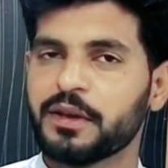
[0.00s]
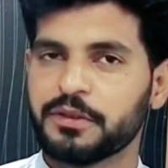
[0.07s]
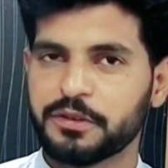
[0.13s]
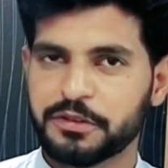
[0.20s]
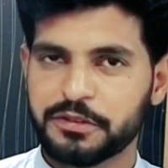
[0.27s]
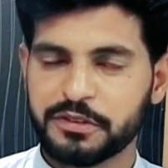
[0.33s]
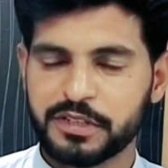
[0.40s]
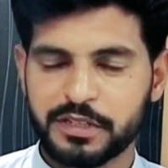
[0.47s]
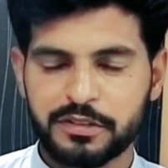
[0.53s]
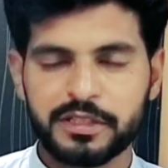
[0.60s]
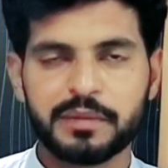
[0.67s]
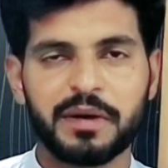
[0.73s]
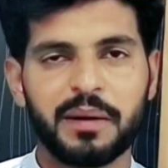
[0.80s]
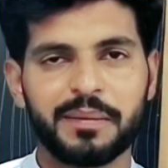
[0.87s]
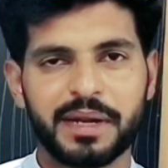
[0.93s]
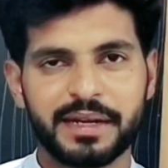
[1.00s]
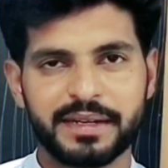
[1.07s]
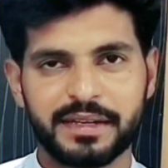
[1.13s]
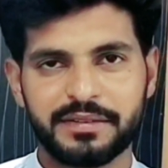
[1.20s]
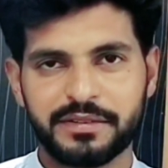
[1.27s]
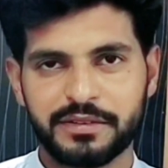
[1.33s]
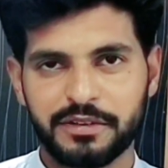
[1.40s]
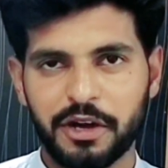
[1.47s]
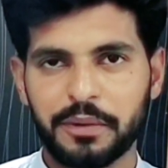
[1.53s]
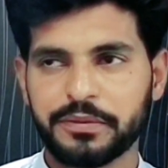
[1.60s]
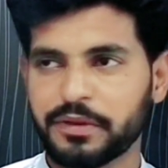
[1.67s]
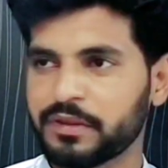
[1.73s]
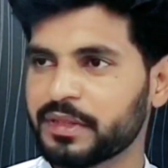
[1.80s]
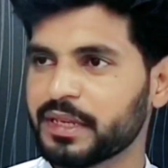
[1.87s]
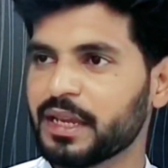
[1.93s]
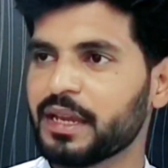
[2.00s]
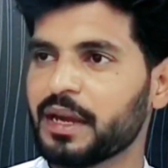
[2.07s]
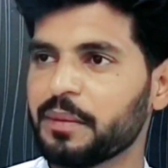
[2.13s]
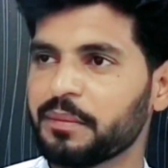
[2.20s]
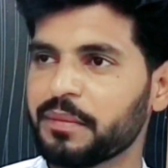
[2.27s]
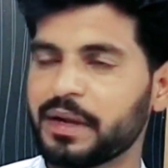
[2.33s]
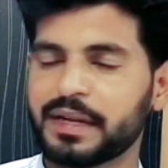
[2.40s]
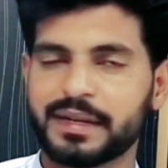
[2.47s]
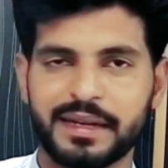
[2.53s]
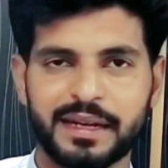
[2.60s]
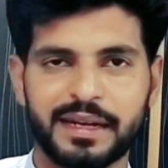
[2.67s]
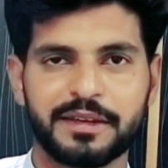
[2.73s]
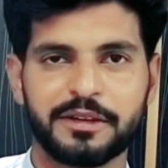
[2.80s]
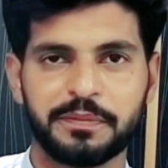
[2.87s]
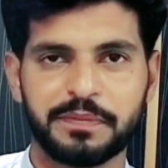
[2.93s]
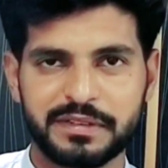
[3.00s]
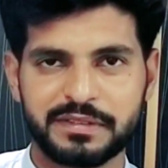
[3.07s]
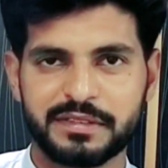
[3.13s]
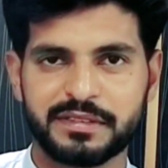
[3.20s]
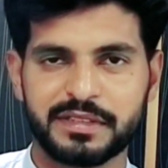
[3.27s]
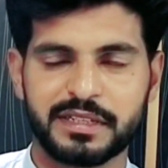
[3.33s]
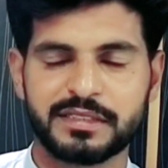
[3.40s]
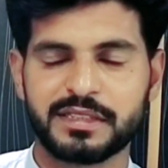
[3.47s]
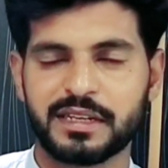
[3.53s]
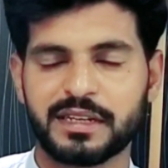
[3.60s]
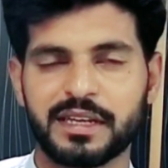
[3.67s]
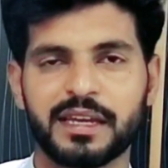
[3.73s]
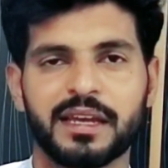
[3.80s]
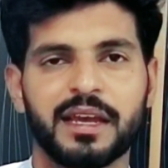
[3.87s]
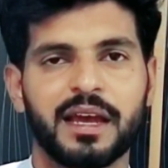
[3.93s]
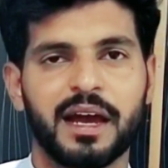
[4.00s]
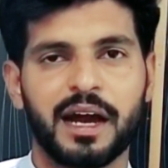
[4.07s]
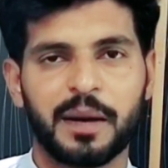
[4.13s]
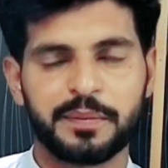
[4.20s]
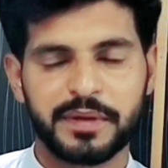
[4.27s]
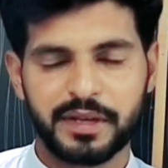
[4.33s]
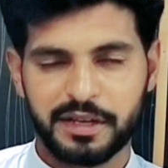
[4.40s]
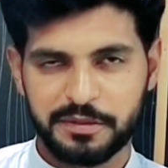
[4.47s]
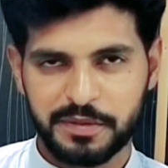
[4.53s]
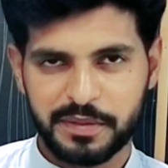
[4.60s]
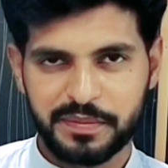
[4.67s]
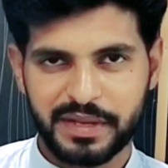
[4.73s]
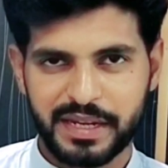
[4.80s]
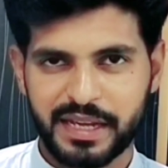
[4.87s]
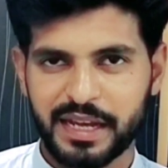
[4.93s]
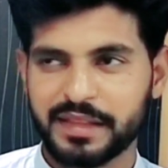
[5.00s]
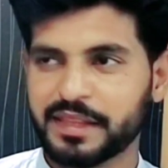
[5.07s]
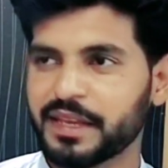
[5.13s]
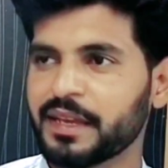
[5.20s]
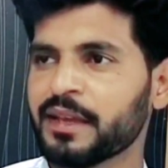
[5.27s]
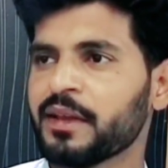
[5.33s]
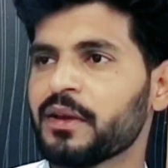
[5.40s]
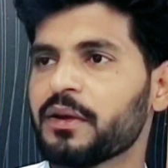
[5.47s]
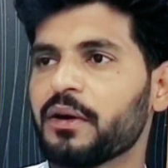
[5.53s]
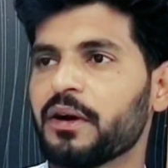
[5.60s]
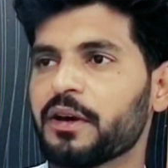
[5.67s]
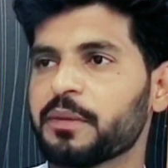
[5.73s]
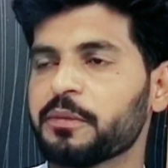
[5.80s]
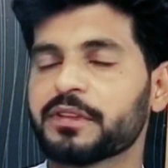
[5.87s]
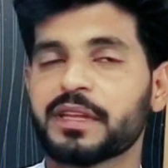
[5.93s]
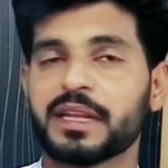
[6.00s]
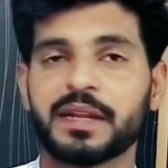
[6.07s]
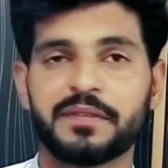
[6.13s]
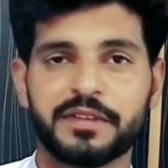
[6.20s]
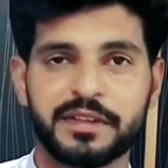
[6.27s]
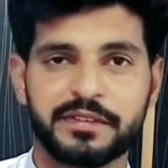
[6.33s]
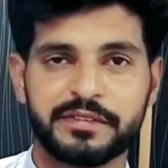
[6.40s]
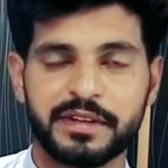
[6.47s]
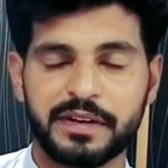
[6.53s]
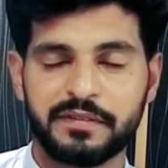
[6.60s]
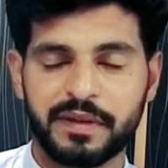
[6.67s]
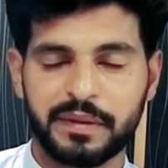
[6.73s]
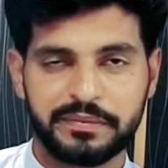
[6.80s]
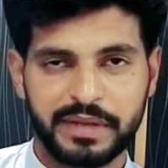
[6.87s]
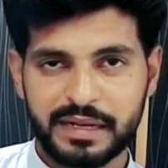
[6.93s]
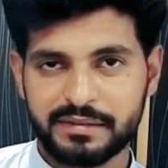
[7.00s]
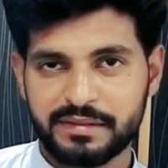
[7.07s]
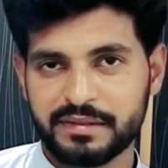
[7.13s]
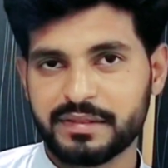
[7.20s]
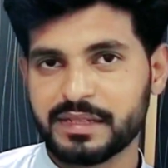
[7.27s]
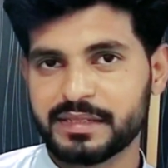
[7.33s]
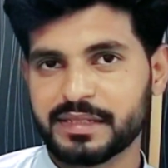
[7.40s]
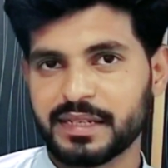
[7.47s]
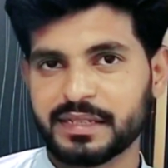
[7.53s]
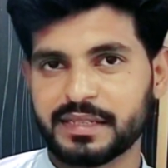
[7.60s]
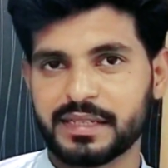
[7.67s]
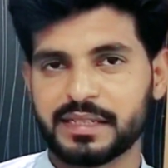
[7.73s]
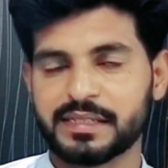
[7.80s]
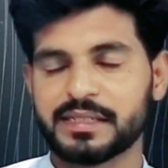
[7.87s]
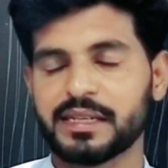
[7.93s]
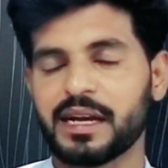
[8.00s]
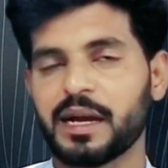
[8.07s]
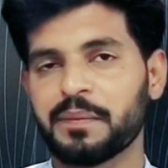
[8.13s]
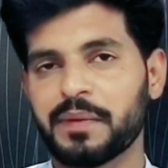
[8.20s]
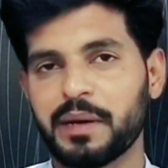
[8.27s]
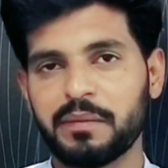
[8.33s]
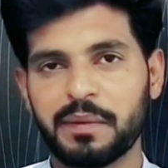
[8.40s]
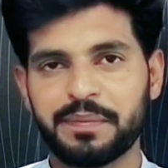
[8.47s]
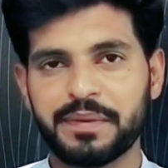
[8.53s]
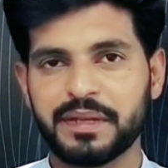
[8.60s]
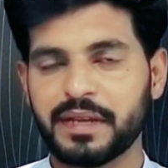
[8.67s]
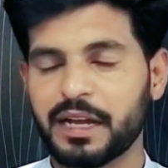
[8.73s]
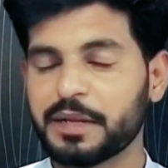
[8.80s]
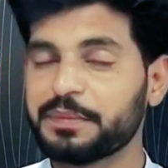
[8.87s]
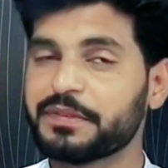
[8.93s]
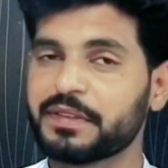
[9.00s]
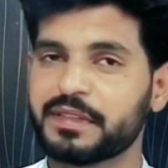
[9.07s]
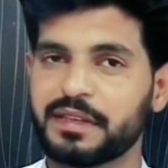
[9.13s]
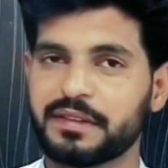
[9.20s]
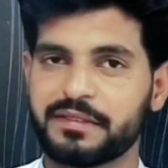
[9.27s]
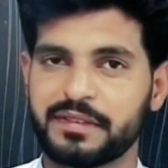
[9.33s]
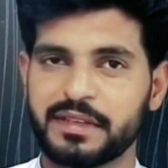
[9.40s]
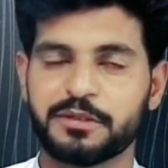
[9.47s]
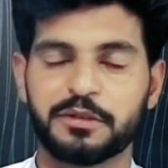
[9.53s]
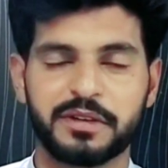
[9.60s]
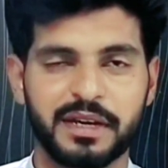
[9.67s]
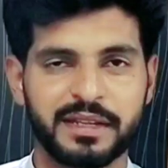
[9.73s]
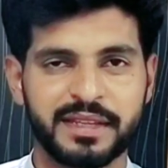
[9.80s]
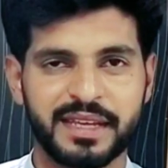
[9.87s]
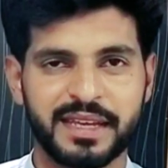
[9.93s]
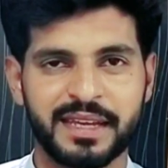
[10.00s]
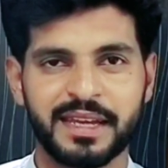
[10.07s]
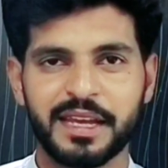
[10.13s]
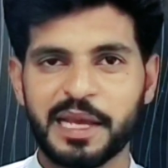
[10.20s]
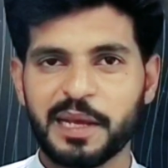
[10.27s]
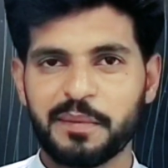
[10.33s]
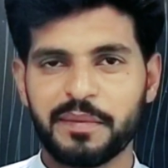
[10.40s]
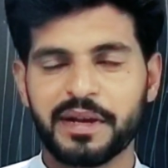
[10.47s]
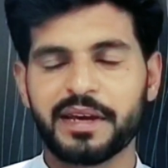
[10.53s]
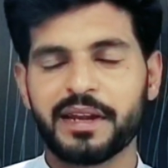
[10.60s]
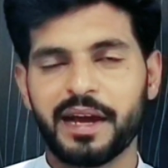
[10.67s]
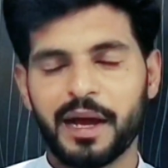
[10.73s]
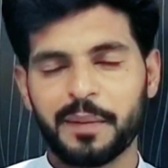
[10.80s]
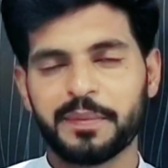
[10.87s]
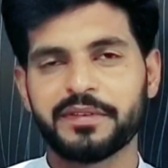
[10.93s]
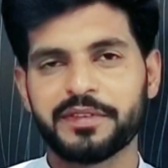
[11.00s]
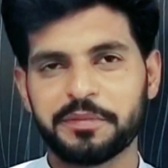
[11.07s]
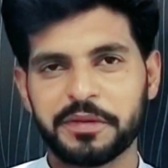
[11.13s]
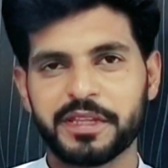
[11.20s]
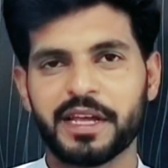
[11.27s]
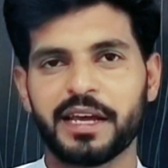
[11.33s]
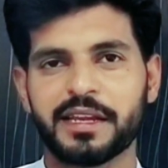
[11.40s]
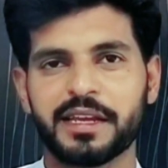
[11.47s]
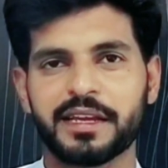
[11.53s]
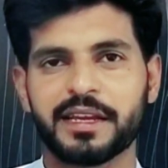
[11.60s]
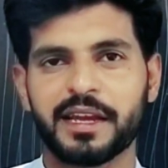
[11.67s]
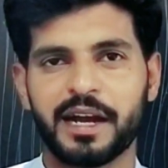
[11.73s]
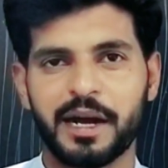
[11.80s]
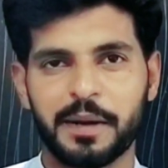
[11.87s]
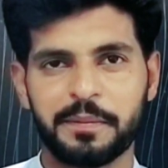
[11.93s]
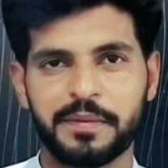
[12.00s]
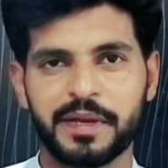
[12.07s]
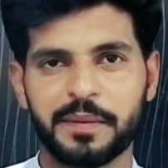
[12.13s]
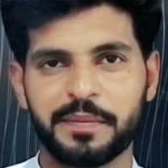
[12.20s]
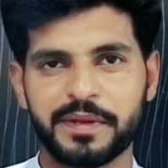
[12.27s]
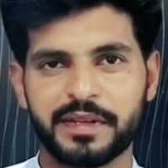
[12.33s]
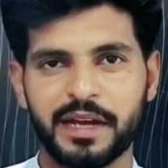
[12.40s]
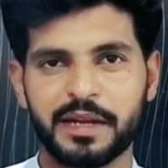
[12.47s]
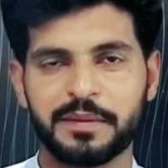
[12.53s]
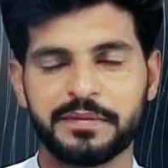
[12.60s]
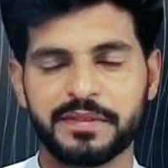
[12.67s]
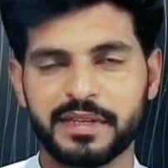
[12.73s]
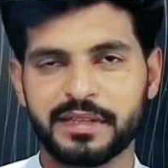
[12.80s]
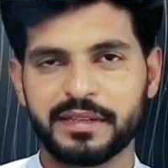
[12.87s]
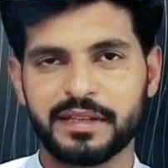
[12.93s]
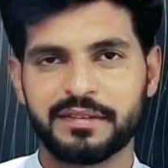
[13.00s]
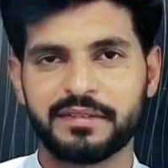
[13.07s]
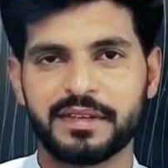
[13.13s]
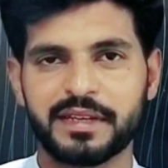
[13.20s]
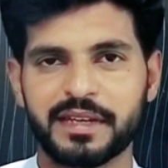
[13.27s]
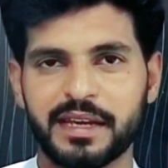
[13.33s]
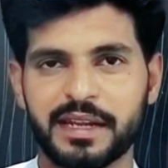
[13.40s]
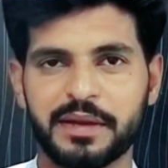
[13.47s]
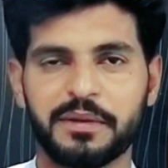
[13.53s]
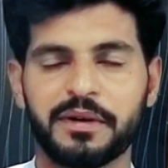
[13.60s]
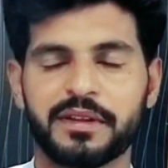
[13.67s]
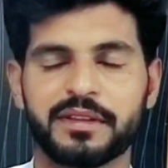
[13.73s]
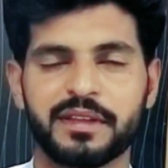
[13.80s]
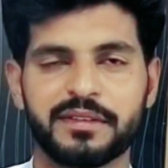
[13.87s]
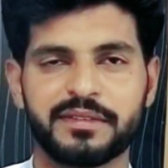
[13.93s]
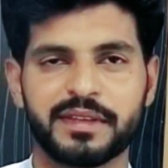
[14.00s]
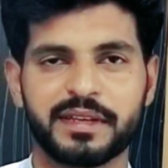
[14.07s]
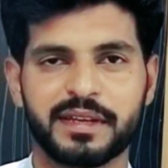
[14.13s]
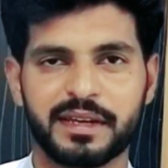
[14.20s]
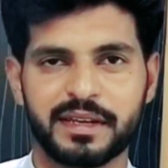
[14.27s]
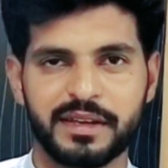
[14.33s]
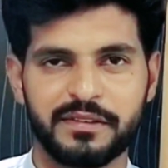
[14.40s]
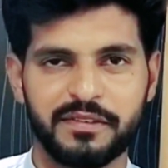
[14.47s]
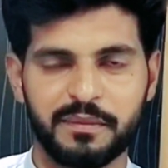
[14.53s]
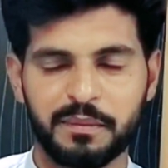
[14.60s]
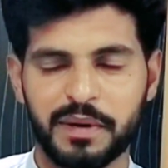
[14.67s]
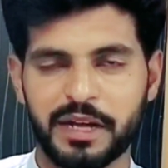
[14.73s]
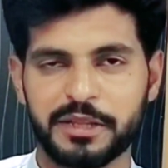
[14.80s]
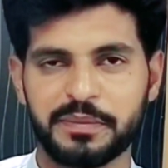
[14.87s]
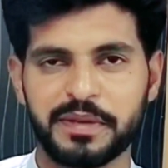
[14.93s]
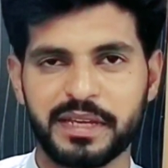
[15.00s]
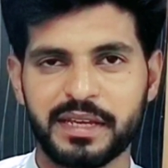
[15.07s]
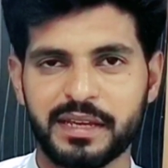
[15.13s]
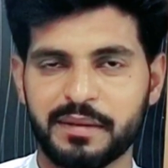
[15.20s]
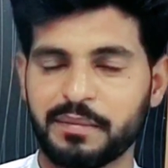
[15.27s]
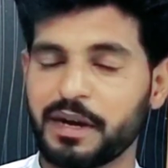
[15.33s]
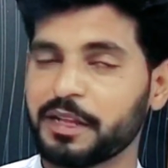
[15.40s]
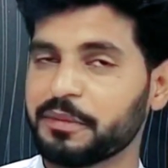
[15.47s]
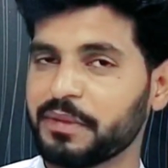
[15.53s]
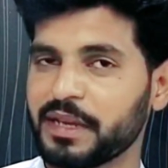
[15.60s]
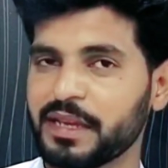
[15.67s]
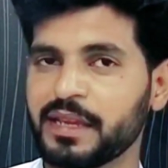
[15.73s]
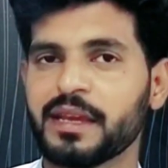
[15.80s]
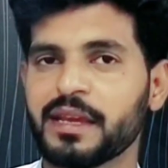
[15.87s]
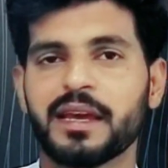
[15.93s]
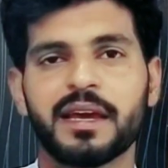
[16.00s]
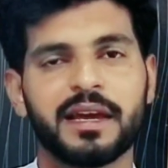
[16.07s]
दोस्तों ये जो तमाम लेटेस्ट जॉब्स होती हैं हम इंटरनेट के ऊपर से सर्च करके आपकी खदमत में ले आते हैं और मुख्तलिफ रजिस्टर्ड वेबसाइट से सर्च करते हैं जी हाँ हम अपनी जानब से तस्दीक तो करते हैं मगर आपकी ज़िम्मेदारी है कि आप भी अपनी जानब से तस्दीक करें और तस्दीक करके बाद में बाद में ही